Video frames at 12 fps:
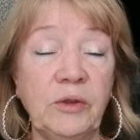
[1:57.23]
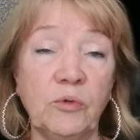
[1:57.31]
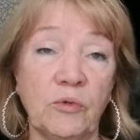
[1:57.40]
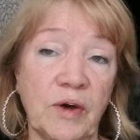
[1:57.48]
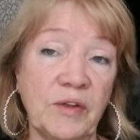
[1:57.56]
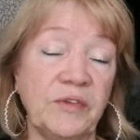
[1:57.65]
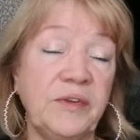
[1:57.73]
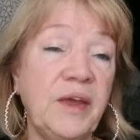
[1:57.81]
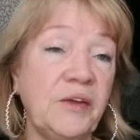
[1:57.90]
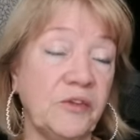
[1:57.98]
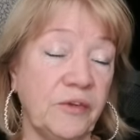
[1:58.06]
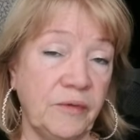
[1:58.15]
у вас
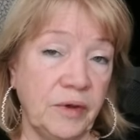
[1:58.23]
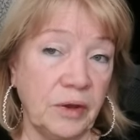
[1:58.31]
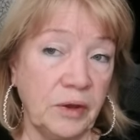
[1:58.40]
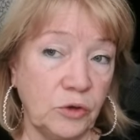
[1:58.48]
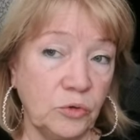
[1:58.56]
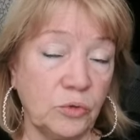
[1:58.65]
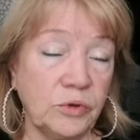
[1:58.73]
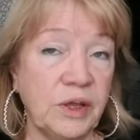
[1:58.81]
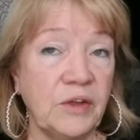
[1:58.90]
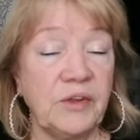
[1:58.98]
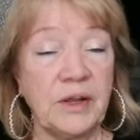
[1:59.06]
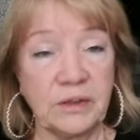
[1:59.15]
действия идут,
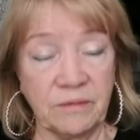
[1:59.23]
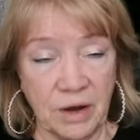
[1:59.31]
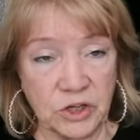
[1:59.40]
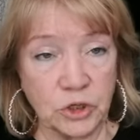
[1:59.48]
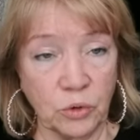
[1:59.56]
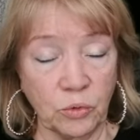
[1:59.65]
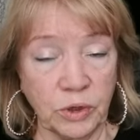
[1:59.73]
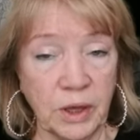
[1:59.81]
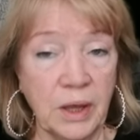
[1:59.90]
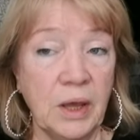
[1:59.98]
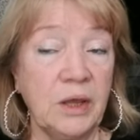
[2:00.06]
если это ваши руки.